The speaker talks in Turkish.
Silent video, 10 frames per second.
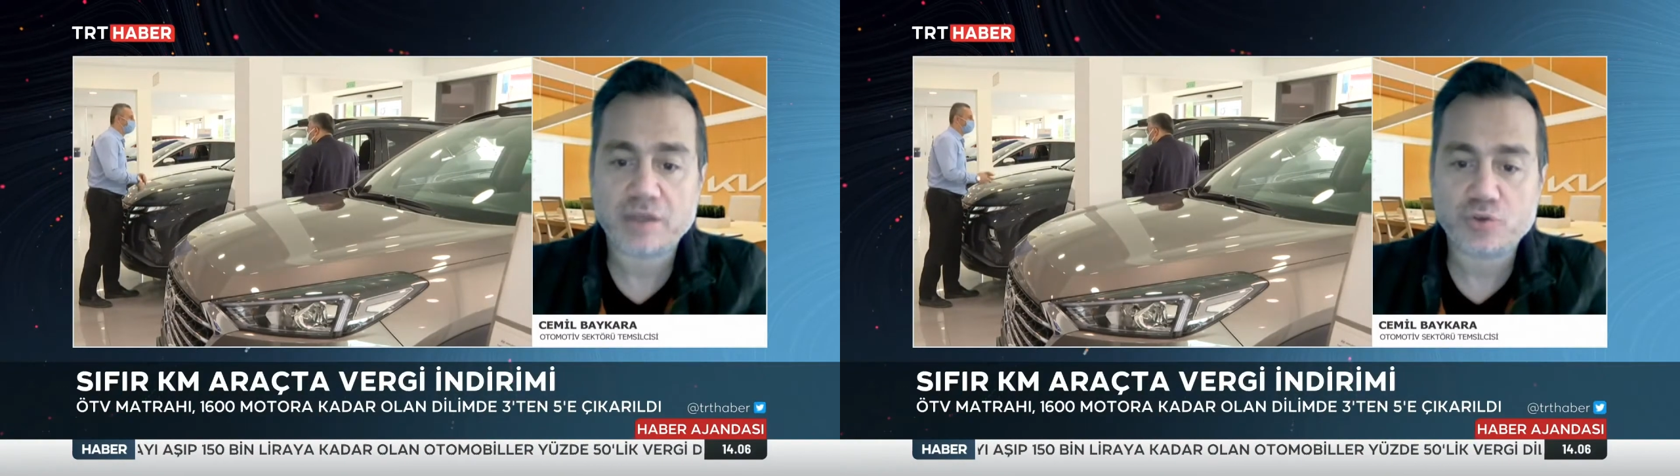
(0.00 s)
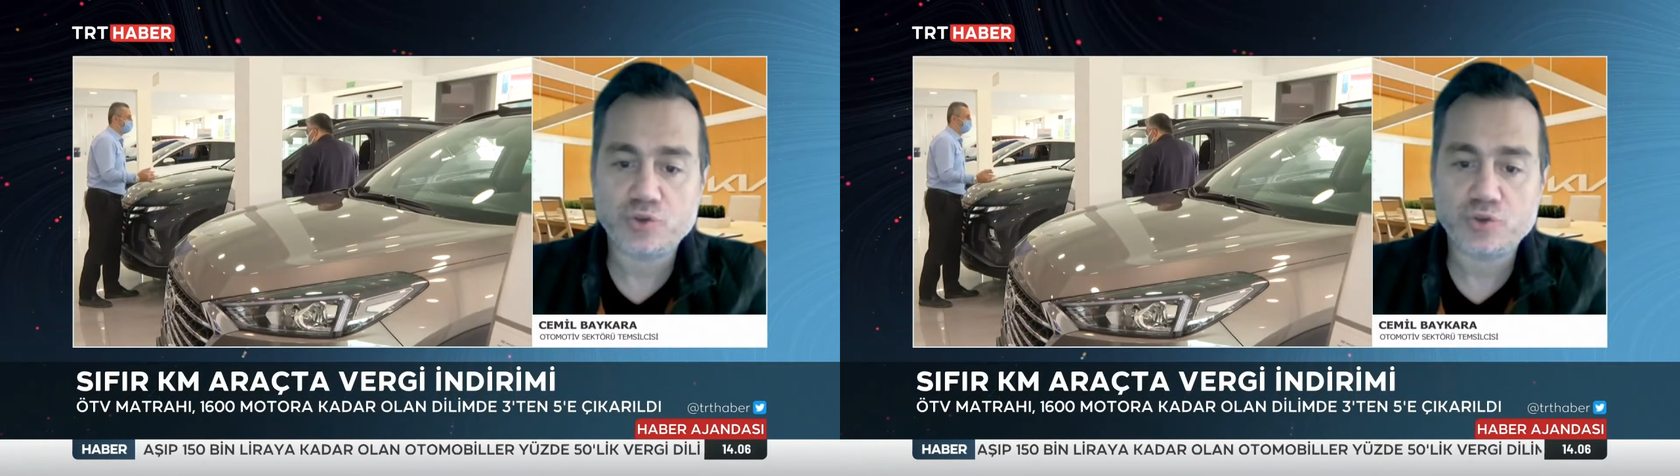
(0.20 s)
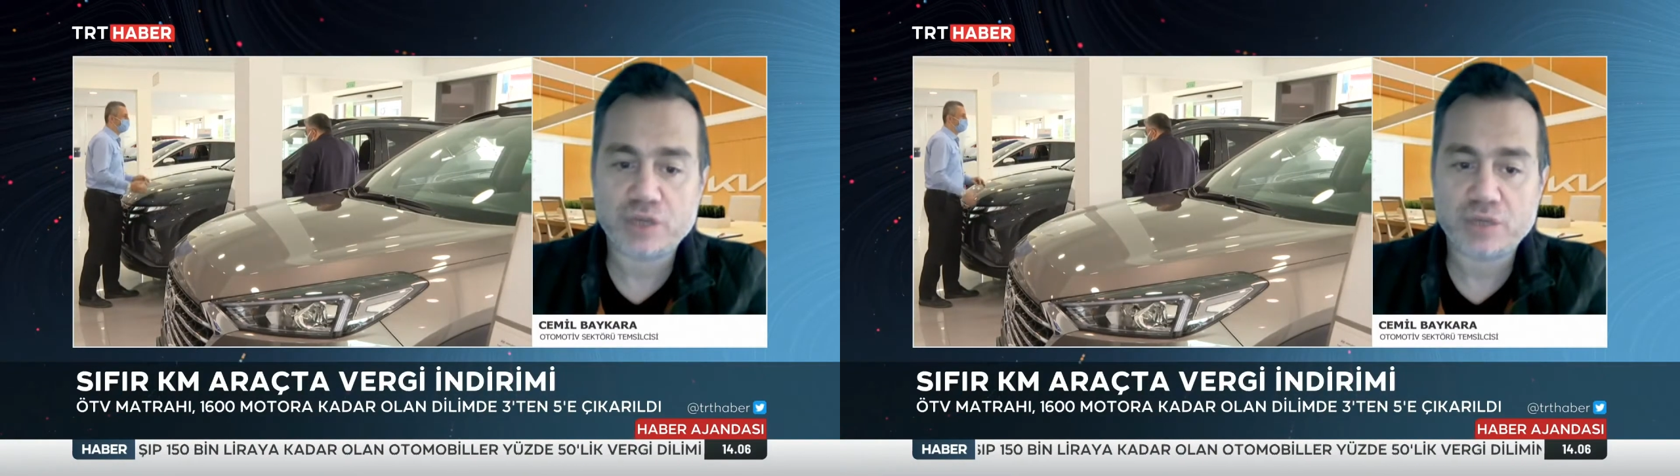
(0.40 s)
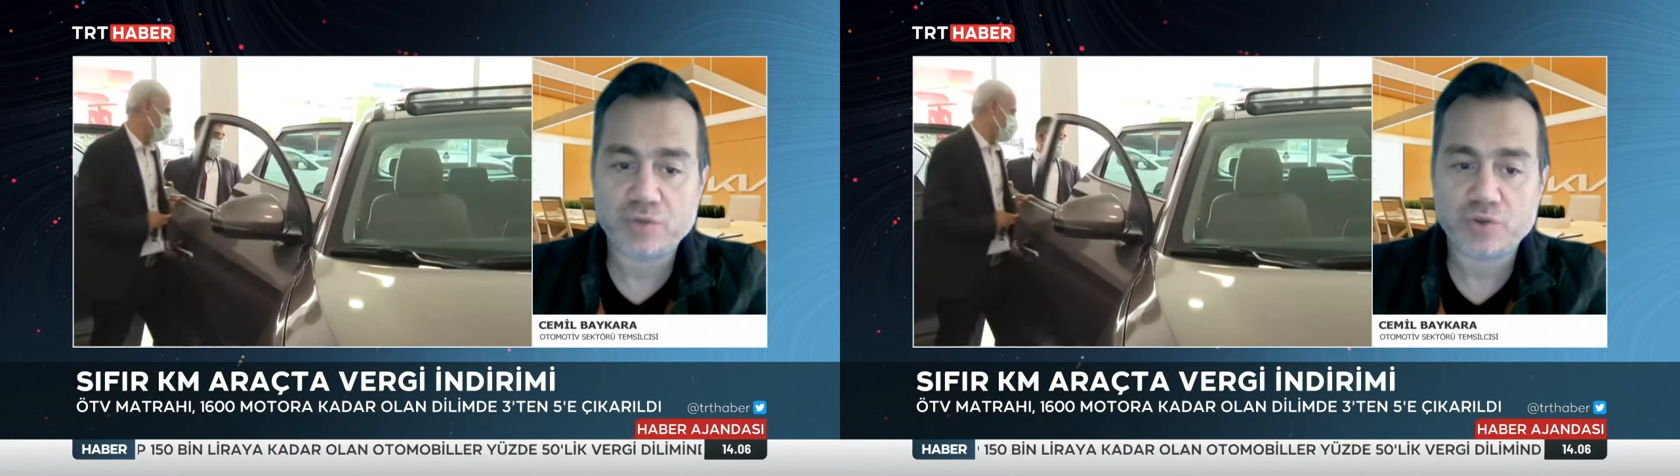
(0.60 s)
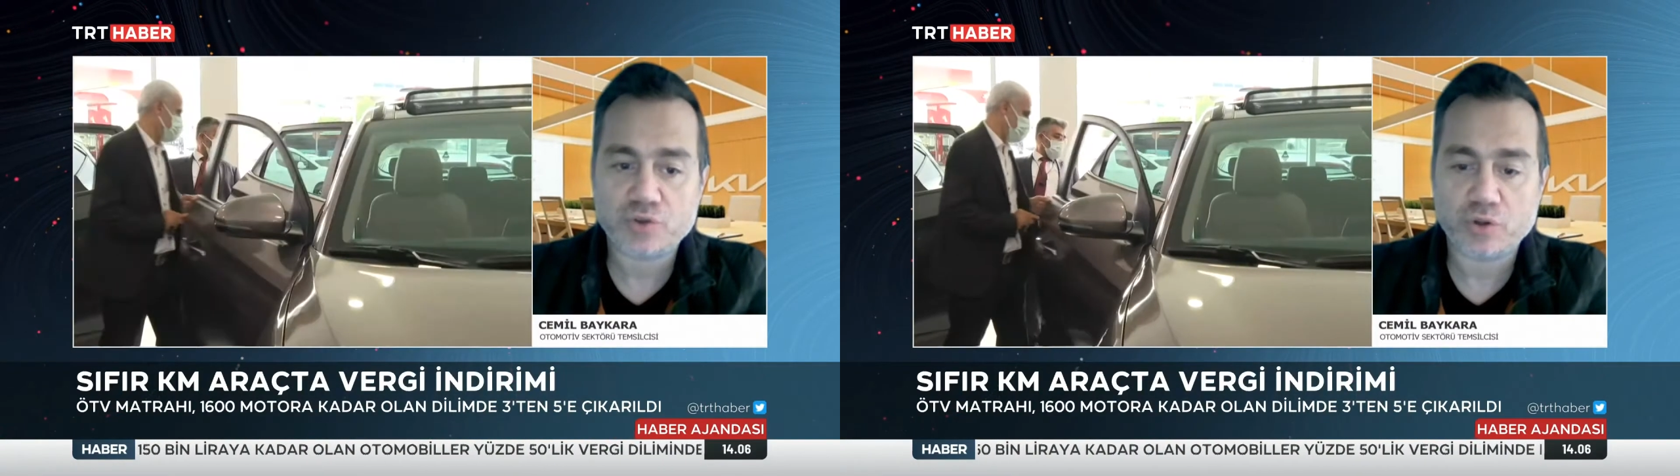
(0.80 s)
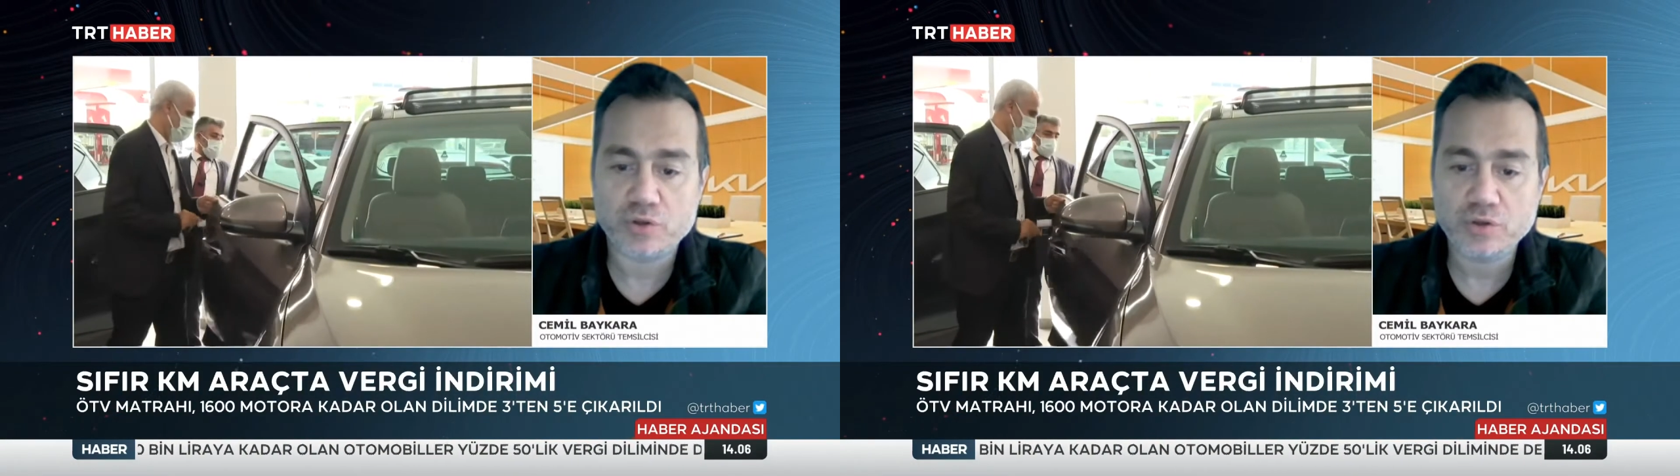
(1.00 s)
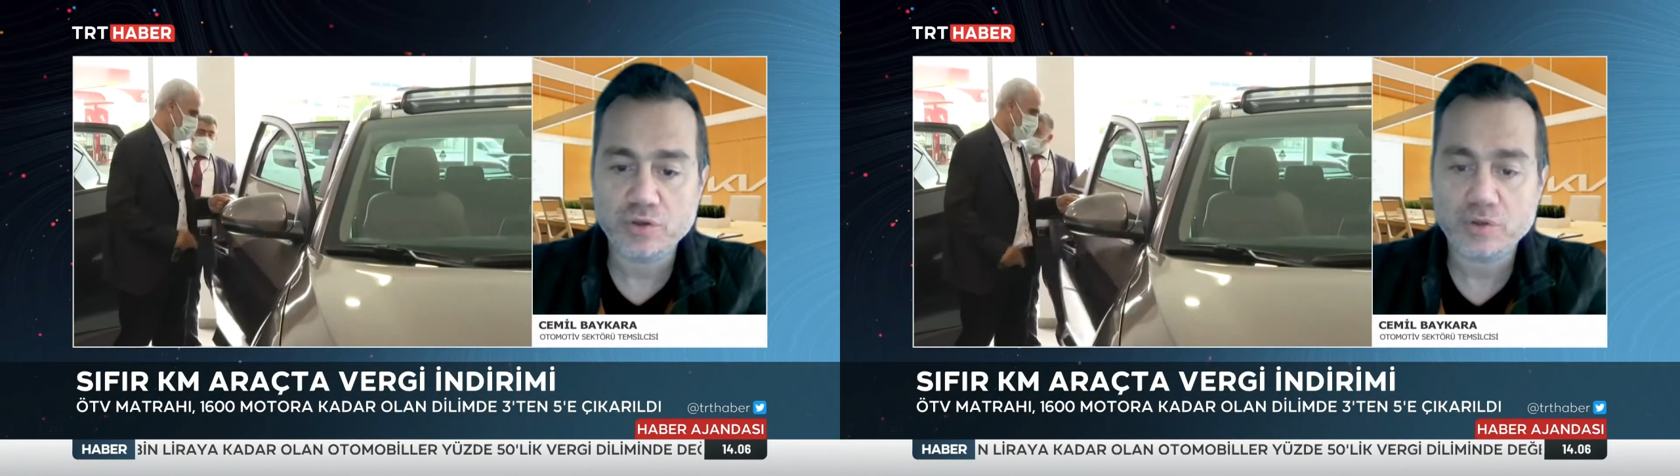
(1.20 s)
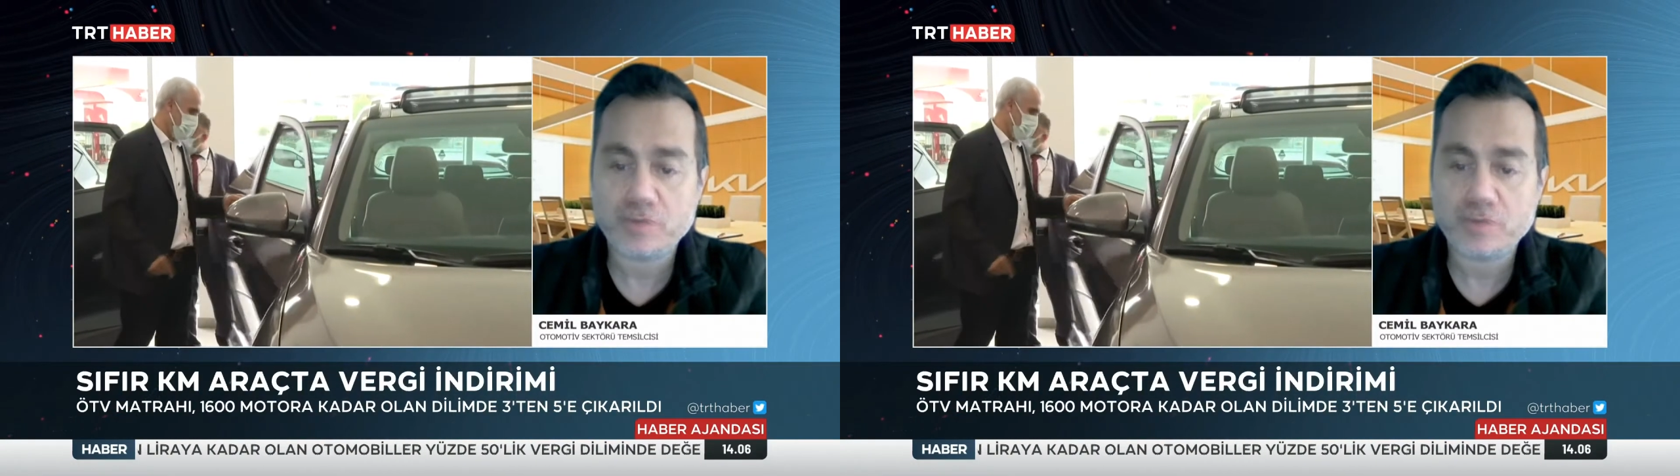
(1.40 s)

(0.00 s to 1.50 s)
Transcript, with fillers: güncellemesi oldu.